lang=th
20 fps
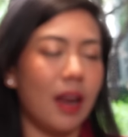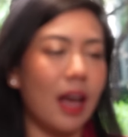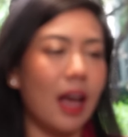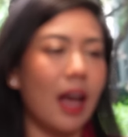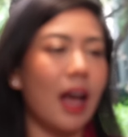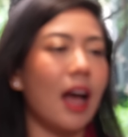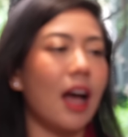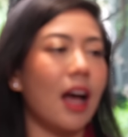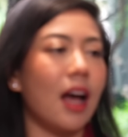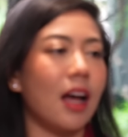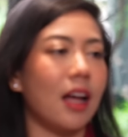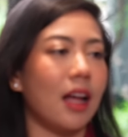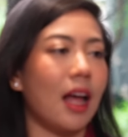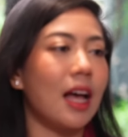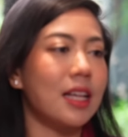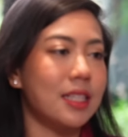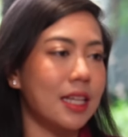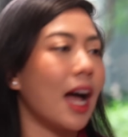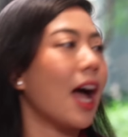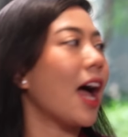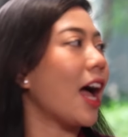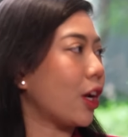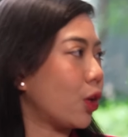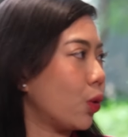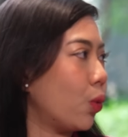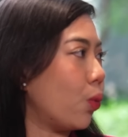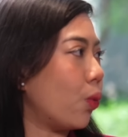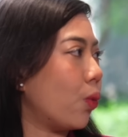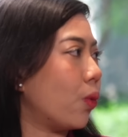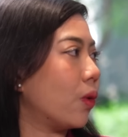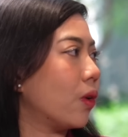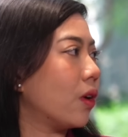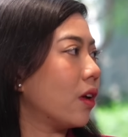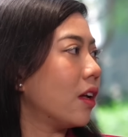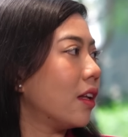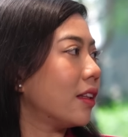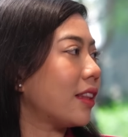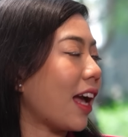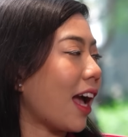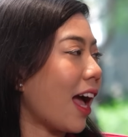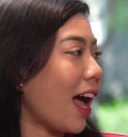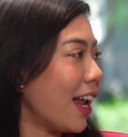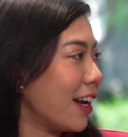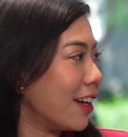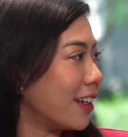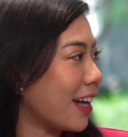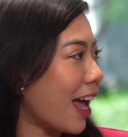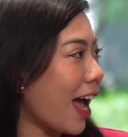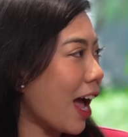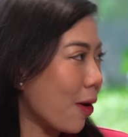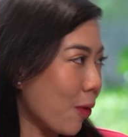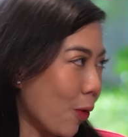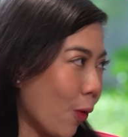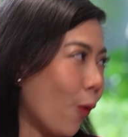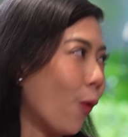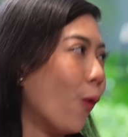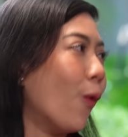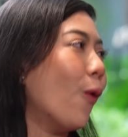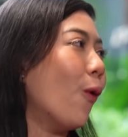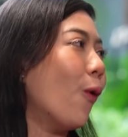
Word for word: ราคาอสังหาถูกแต่ค่าเดินทางโอ้โห